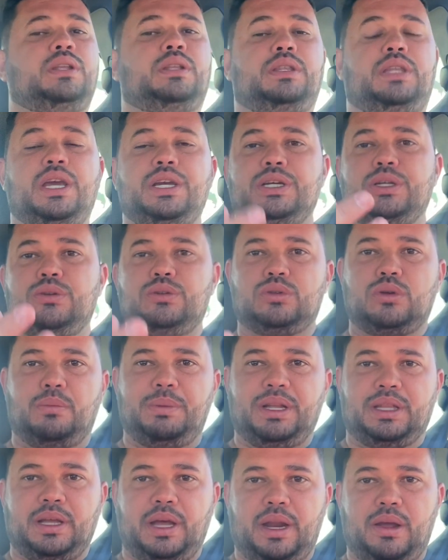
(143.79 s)
Deixa nos
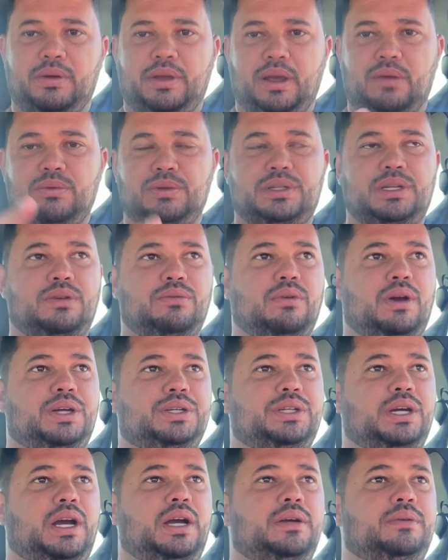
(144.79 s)
comentários o que, é que vocês vão
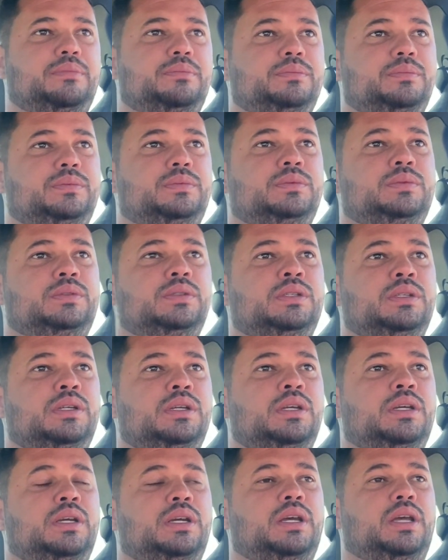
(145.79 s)
achar
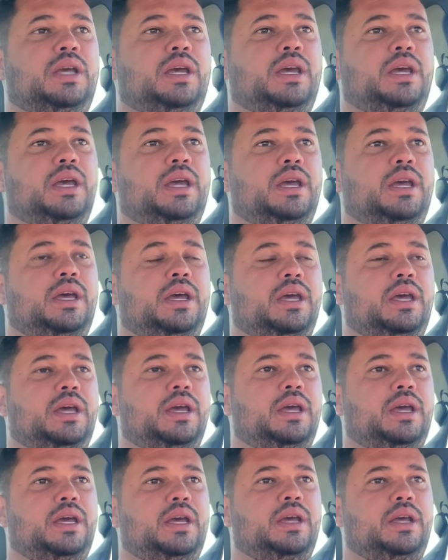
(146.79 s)

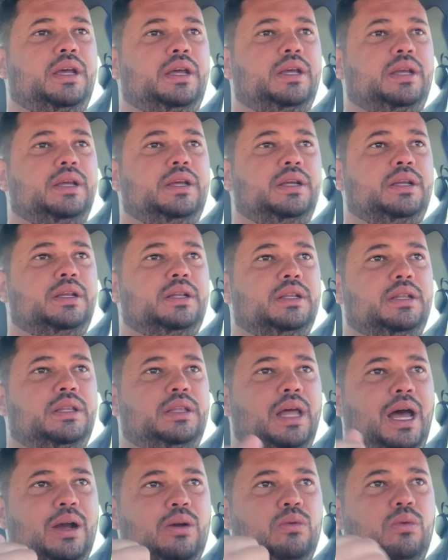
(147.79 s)
é,
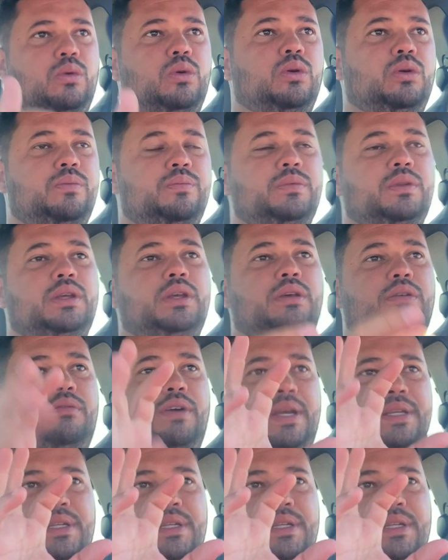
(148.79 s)
da cor vai